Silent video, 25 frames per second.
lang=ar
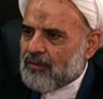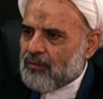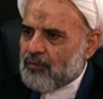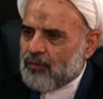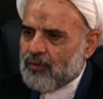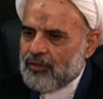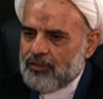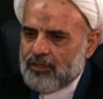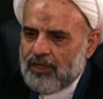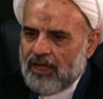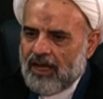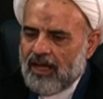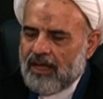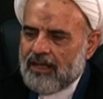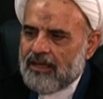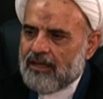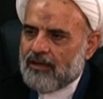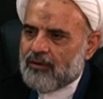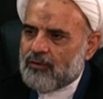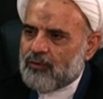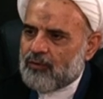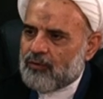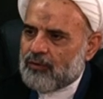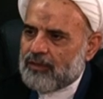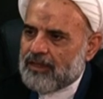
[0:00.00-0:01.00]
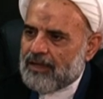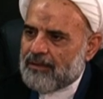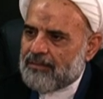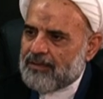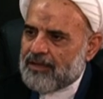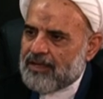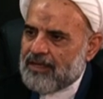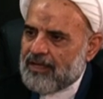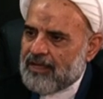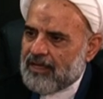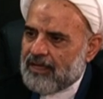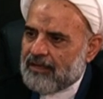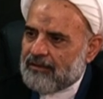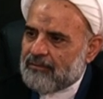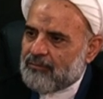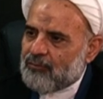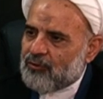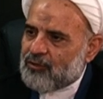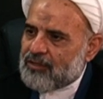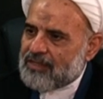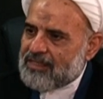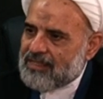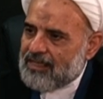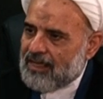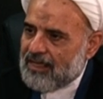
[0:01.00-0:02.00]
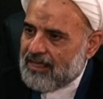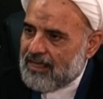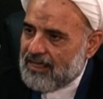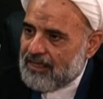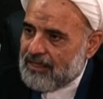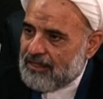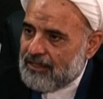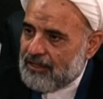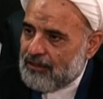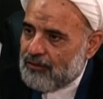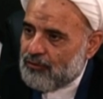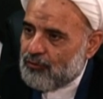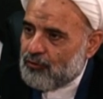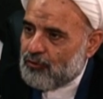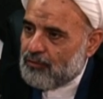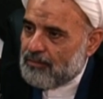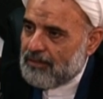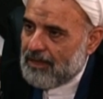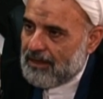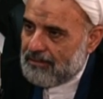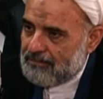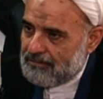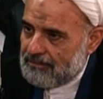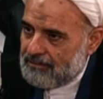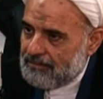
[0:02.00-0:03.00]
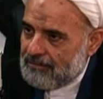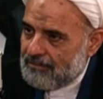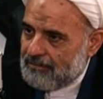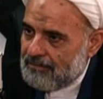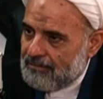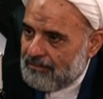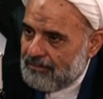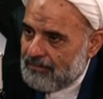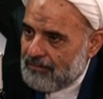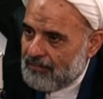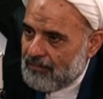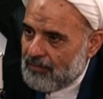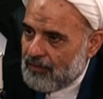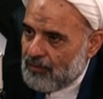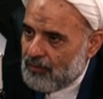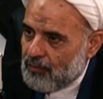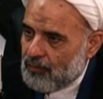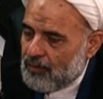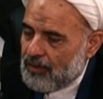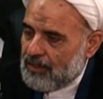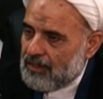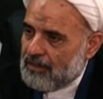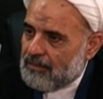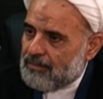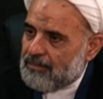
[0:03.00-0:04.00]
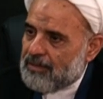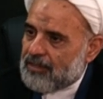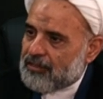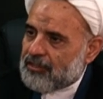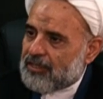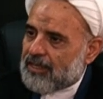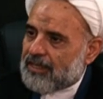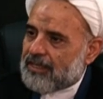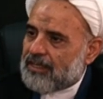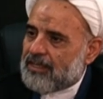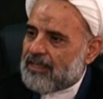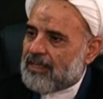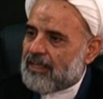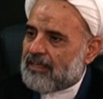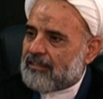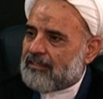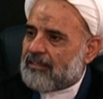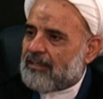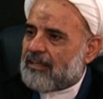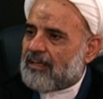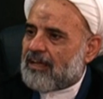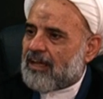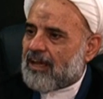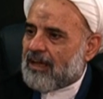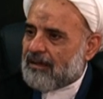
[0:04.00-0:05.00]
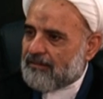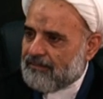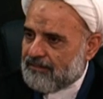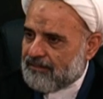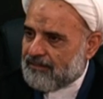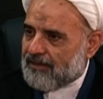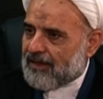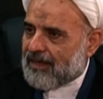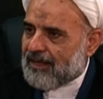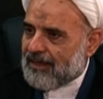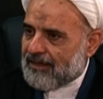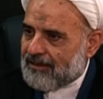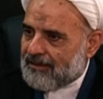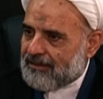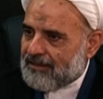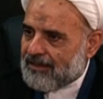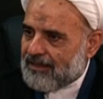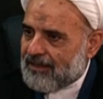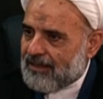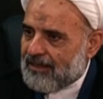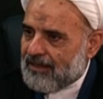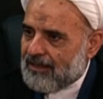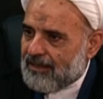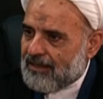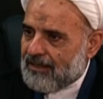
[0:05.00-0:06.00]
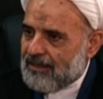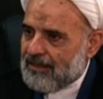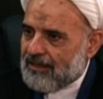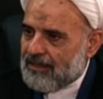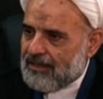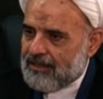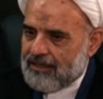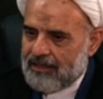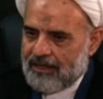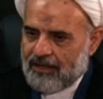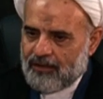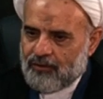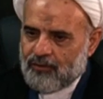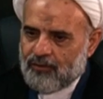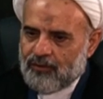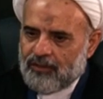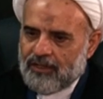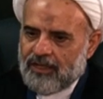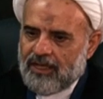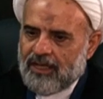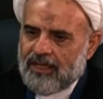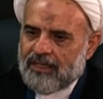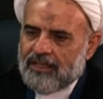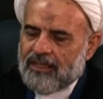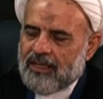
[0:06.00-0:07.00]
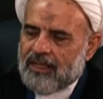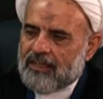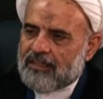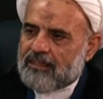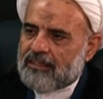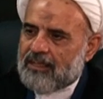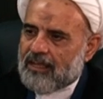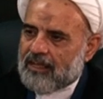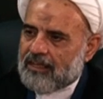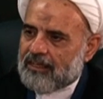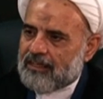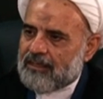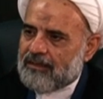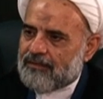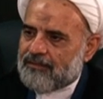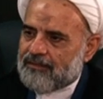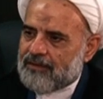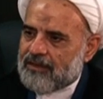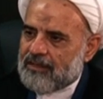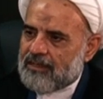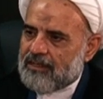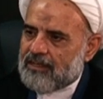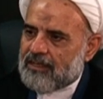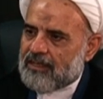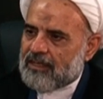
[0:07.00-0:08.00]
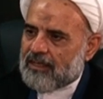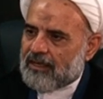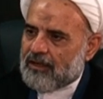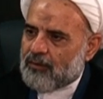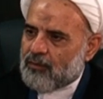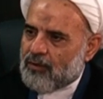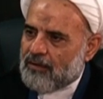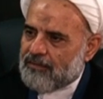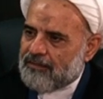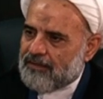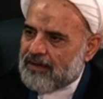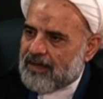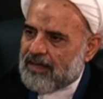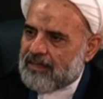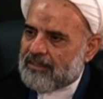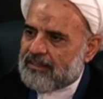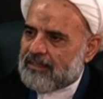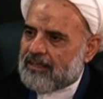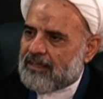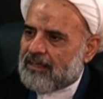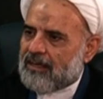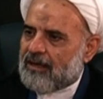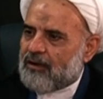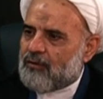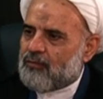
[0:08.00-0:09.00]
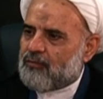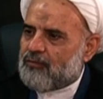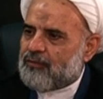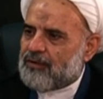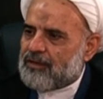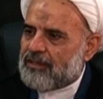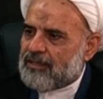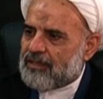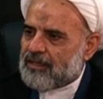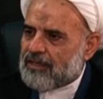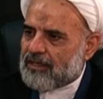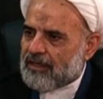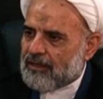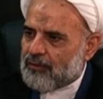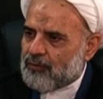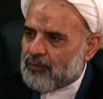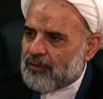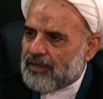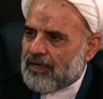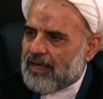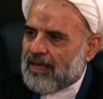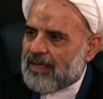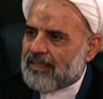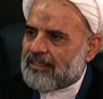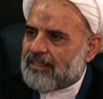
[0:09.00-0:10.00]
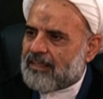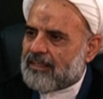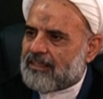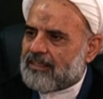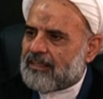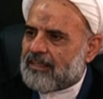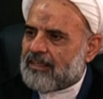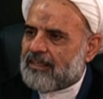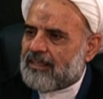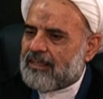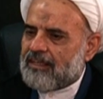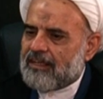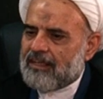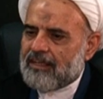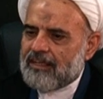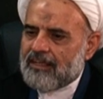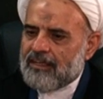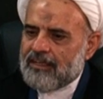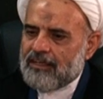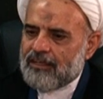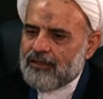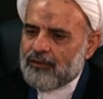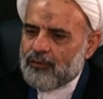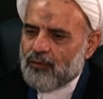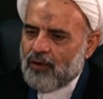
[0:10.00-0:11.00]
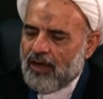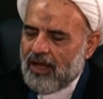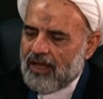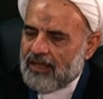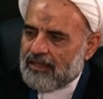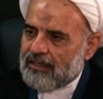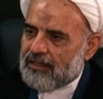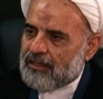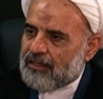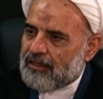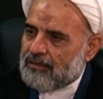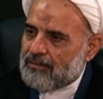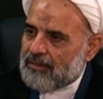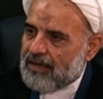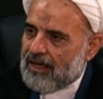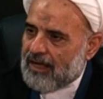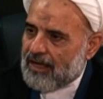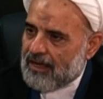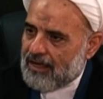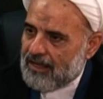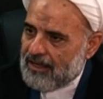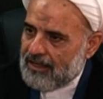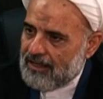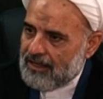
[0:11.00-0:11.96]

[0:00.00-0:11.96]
وجعله نبيا مرسلا للأمم وللبشرية كافة إذا كنا نلتقي في ذكرى وفاته أو في ذكرى ولادته لنعظم